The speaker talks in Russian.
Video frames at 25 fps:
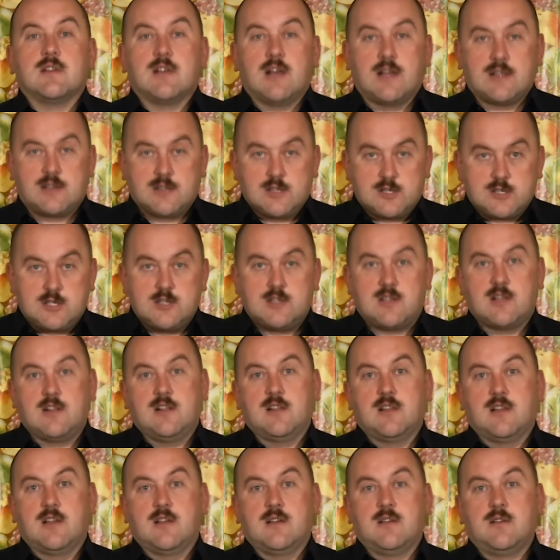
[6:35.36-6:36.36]

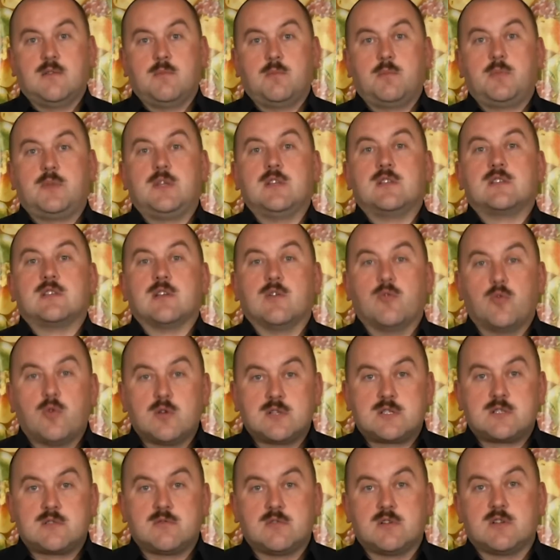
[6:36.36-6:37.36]
относительно
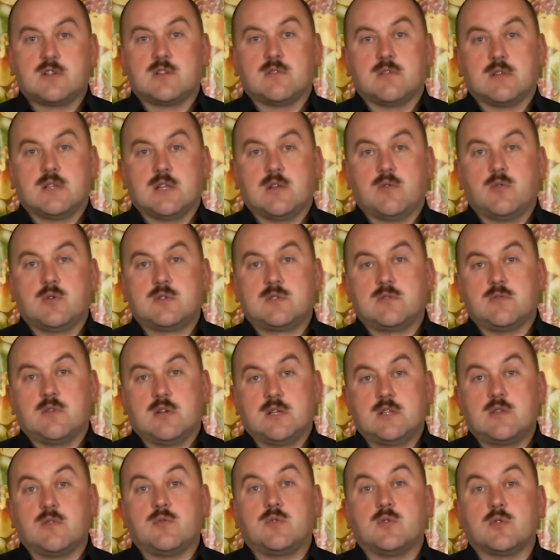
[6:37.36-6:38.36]
птицеводства и животноводства
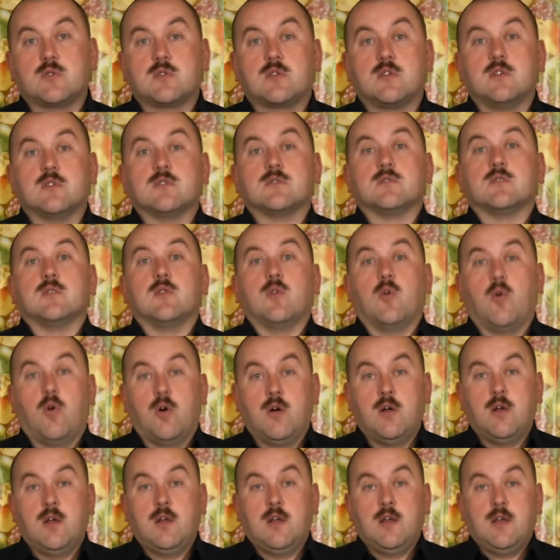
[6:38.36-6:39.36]
а – это все-таки
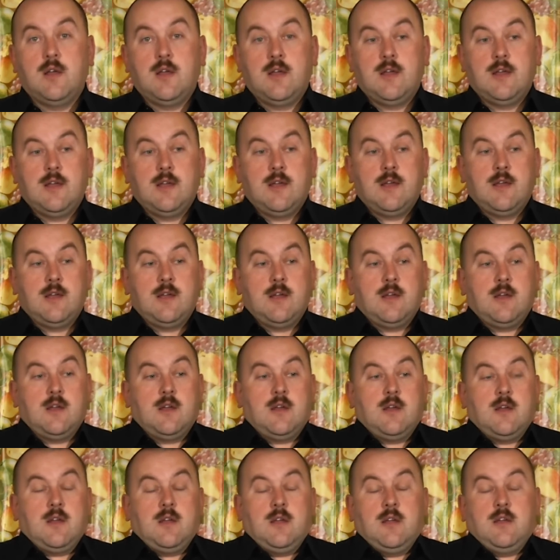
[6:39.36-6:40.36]
зло.
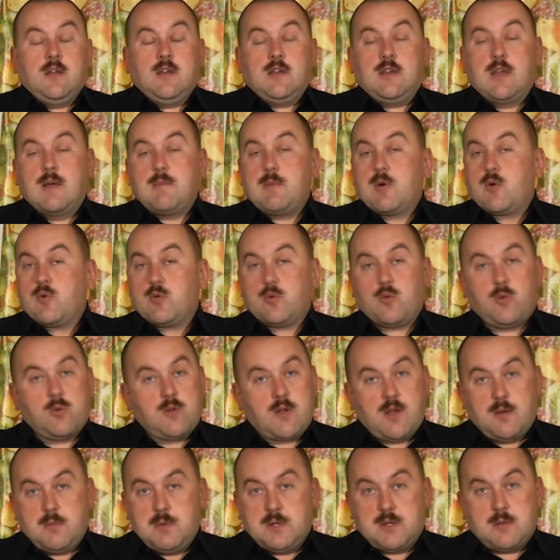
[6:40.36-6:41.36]
Я могу
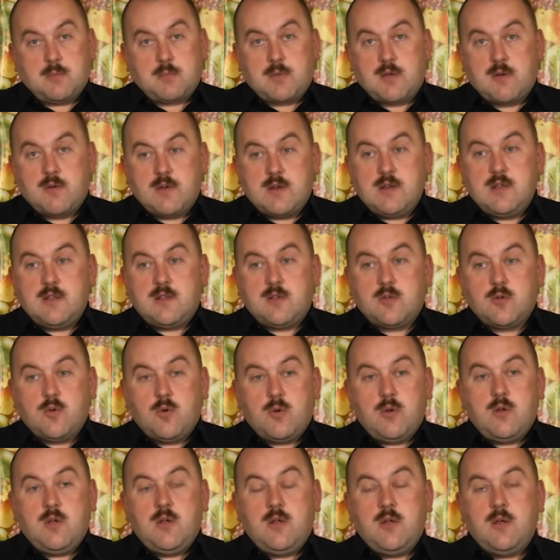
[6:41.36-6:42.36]
долго об этом говорить,
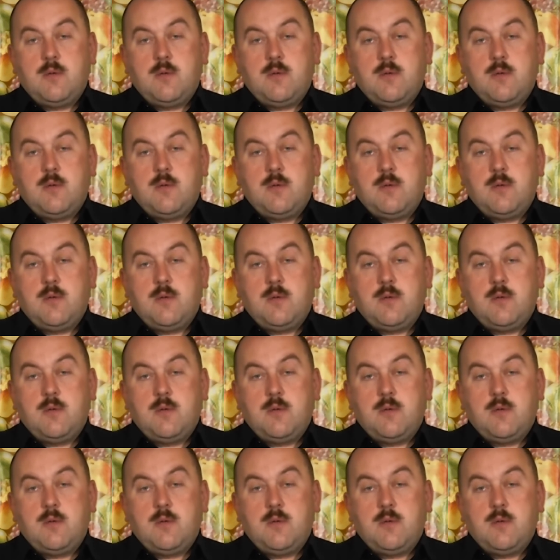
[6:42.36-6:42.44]
но